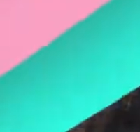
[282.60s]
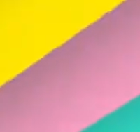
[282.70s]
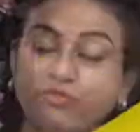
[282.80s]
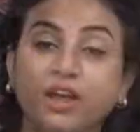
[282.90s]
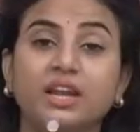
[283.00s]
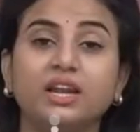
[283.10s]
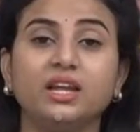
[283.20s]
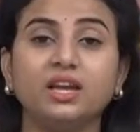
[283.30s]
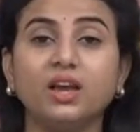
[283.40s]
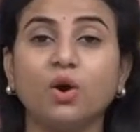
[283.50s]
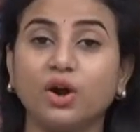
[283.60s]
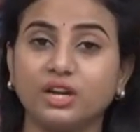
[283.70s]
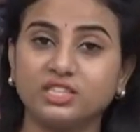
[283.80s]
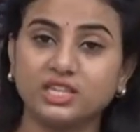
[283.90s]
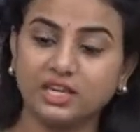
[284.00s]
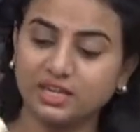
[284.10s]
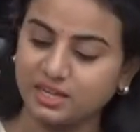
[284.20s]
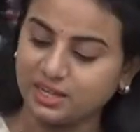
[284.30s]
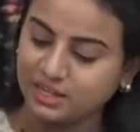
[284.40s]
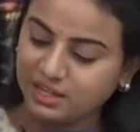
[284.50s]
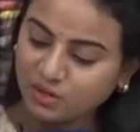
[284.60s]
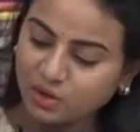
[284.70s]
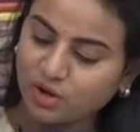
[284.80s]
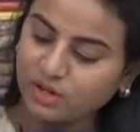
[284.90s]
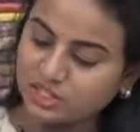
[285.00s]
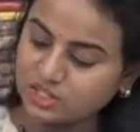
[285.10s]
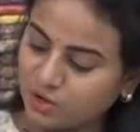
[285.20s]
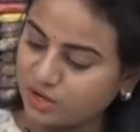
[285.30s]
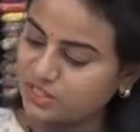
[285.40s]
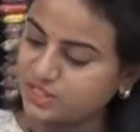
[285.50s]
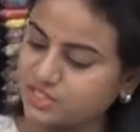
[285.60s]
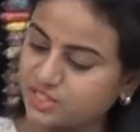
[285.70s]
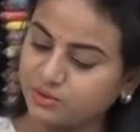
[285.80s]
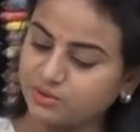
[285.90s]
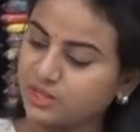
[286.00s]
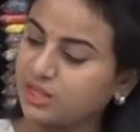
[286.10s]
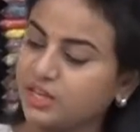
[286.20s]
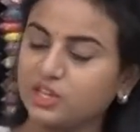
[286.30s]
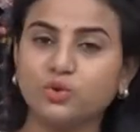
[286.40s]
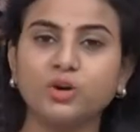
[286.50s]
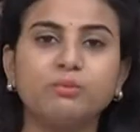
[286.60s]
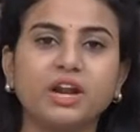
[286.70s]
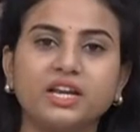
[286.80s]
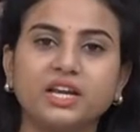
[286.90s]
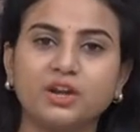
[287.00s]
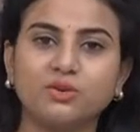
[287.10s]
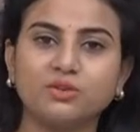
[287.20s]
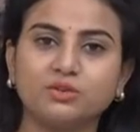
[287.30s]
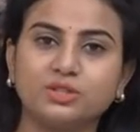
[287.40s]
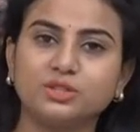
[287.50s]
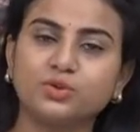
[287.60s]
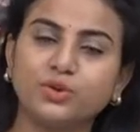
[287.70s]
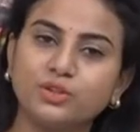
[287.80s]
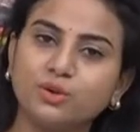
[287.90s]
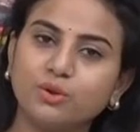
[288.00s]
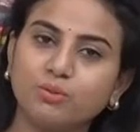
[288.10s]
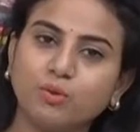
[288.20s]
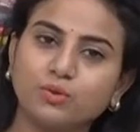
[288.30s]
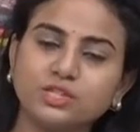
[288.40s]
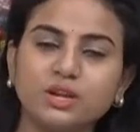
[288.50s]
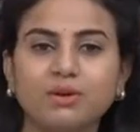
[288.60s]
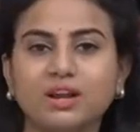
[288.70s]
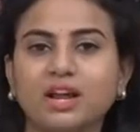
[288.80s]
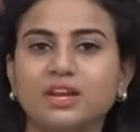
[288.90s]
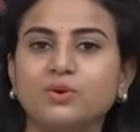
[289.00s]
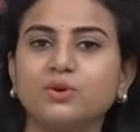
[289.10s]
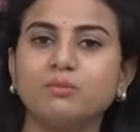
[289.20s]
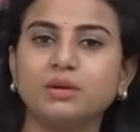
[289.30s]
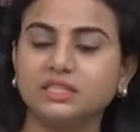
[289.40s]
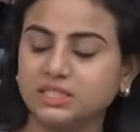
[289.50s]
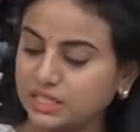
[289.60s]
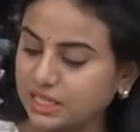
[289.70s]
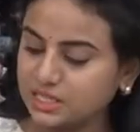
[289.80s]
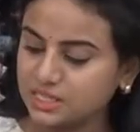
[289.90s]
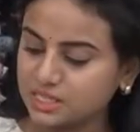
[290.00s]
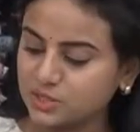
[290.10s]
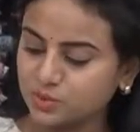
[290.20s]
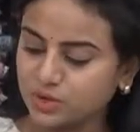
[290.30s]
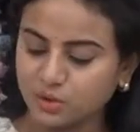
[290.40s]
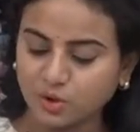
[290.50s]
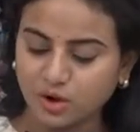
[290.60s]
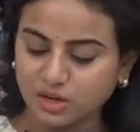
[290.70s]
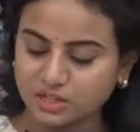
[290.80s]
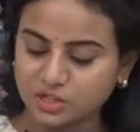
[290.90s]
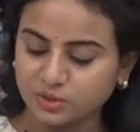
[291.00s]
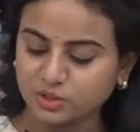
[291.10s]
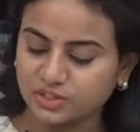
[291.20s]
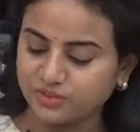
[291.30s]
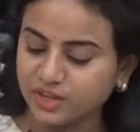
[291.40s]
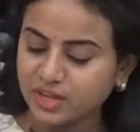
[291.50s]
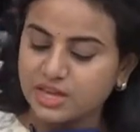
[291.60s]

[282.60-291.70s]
అండ్ ఫైనలీ ఆరెంజ్ కలర్ అండి ఇది కాంట్రాస్ట్ ఆరెంజ్ ఇచ్చారు ఇది కూడా బ్రైట్గానే ఉంటుంది సో ఇందులో మోస్ట్లీ మనకు అన్నీ కూడా మంచి కలర్స్ తీసుకున్నారు కాంట్రాస్ట్లో వచ్చినవి